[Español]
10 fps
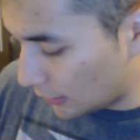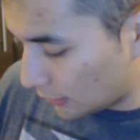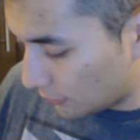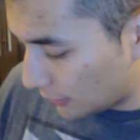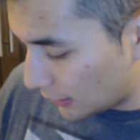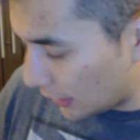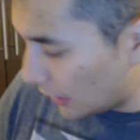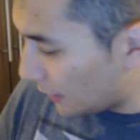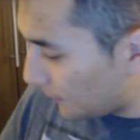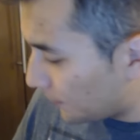ya no viene
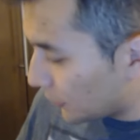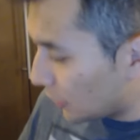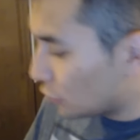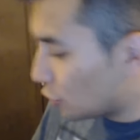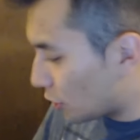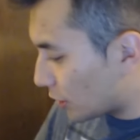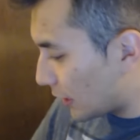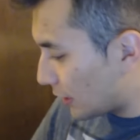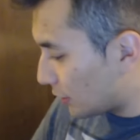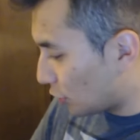nada. Yo
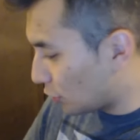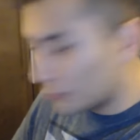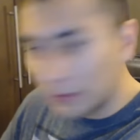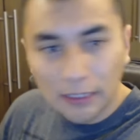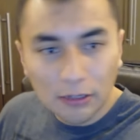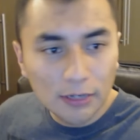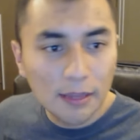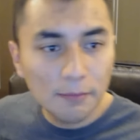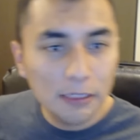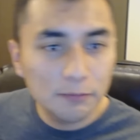creo que no nos
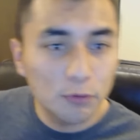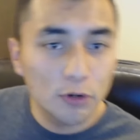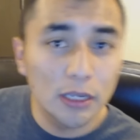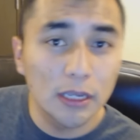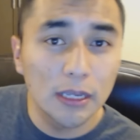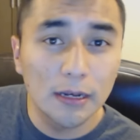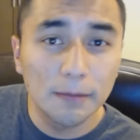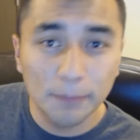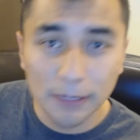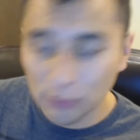mandaron nada más porque
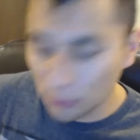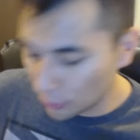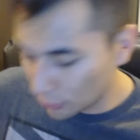el precio de